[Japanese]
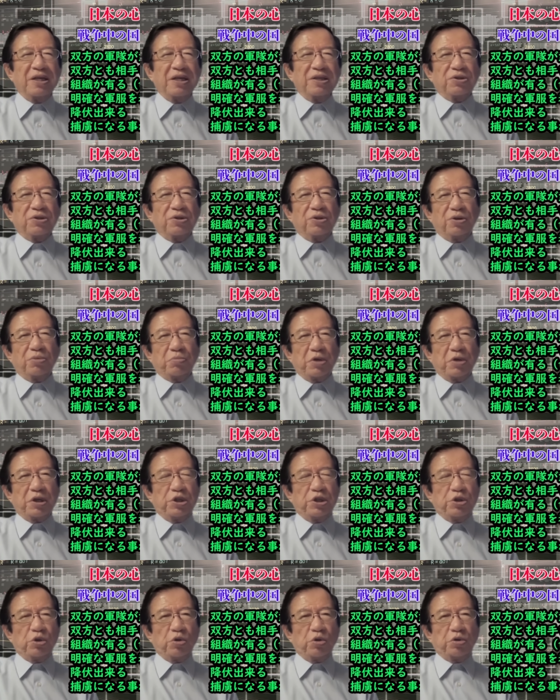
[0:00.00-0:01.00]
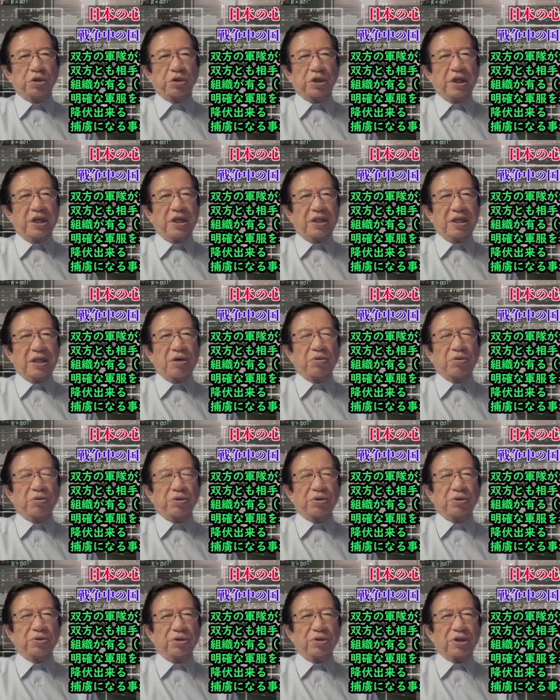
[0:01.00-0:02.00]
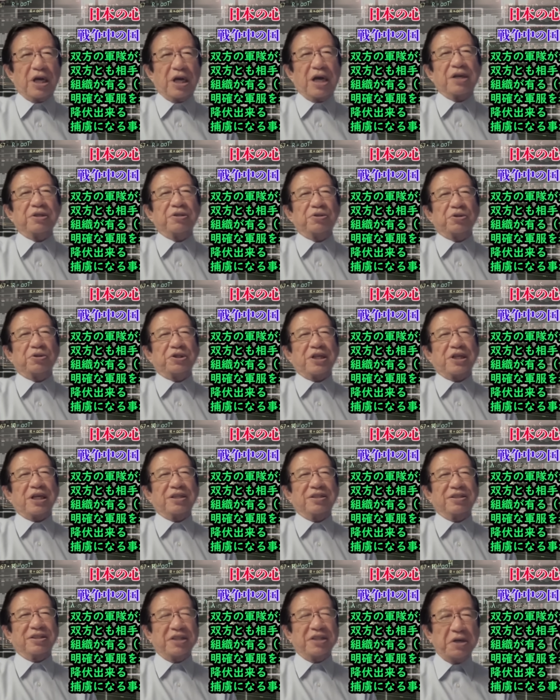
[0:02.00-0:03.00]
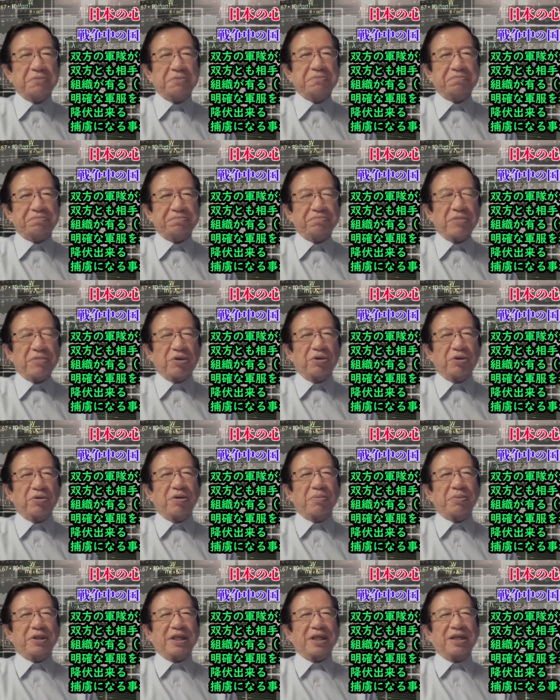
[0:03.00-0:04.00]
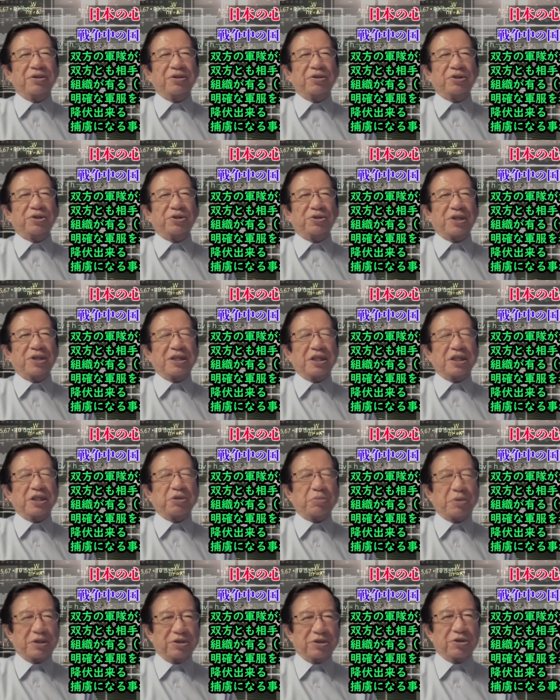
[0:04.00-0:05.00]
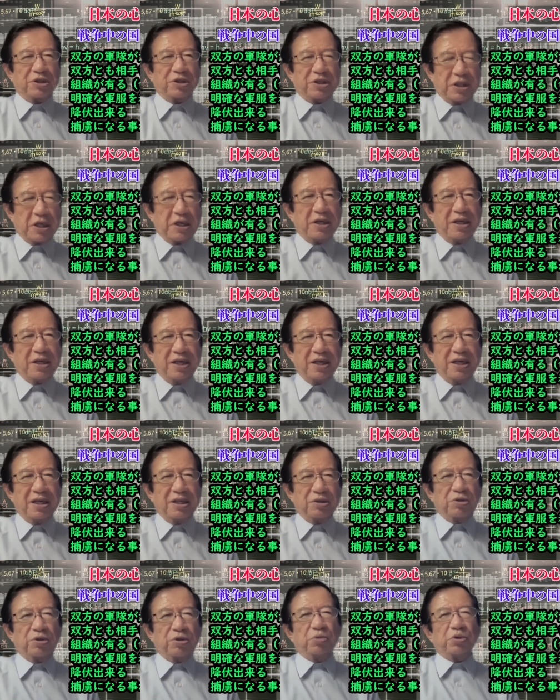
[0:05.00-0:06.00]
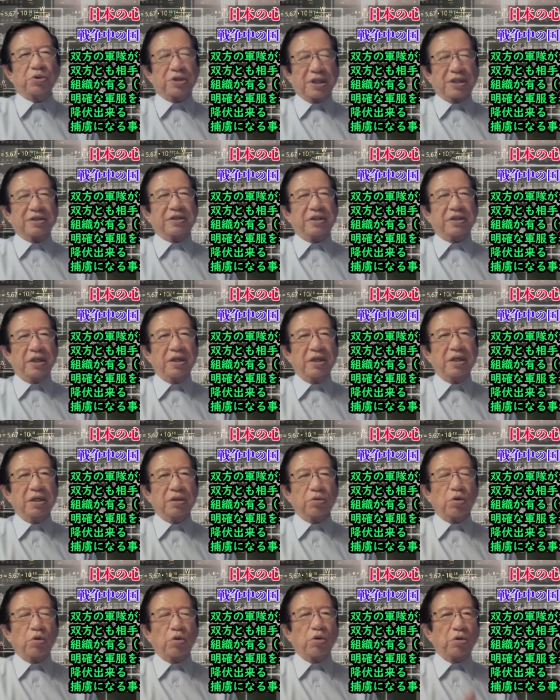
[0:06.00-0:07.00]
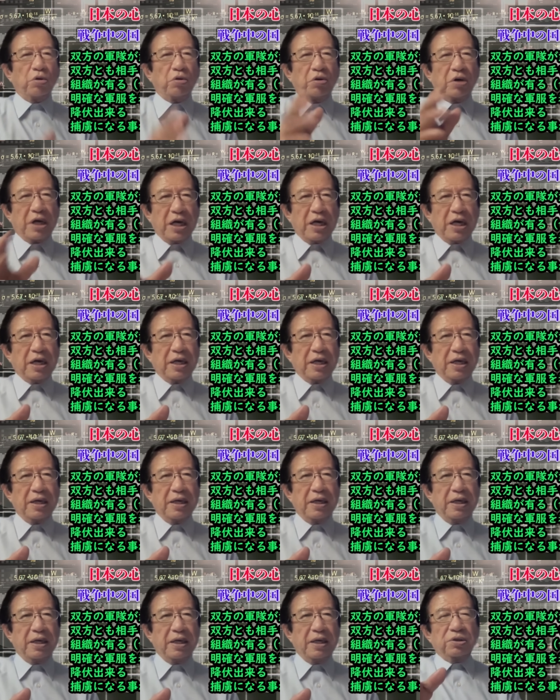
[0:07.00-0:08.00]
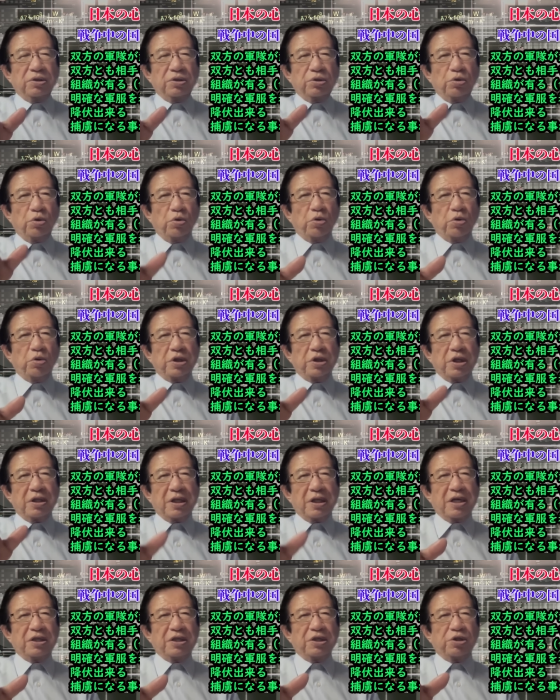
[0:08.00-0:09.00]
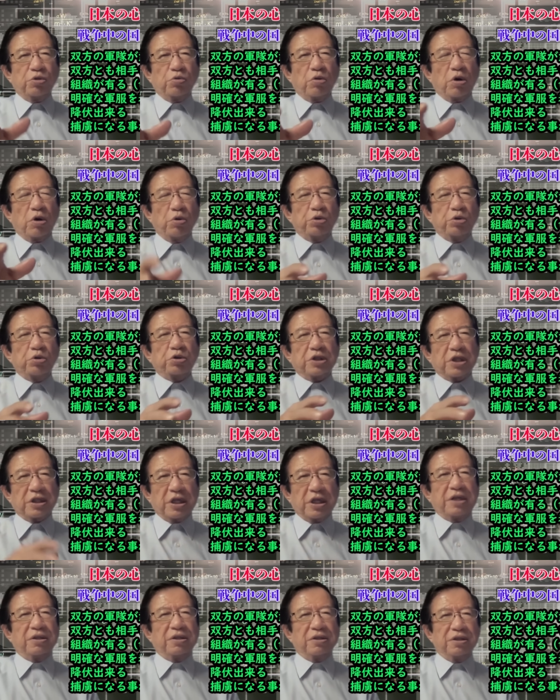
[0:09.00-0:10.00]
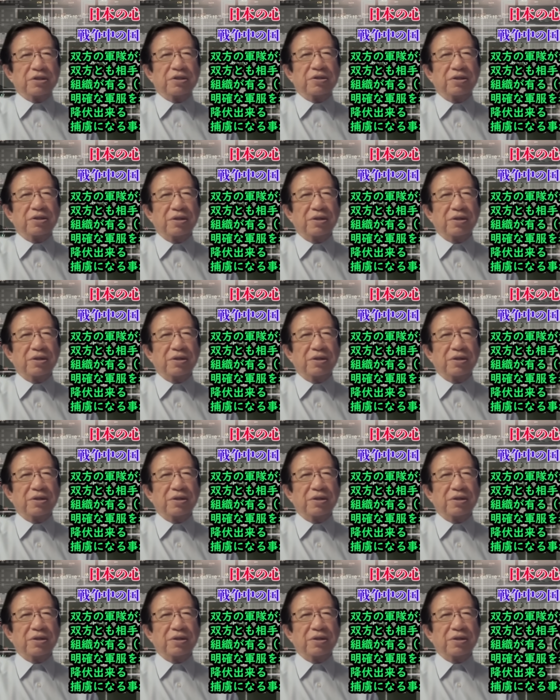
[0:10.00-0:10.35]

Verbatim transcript: そのもう理想的な捕虜の待遇をしたんですね。まあ、これはまた後ほど話しますとして。そういうもんなんですね。ところが、そうでない人は捕虜じゃないんです。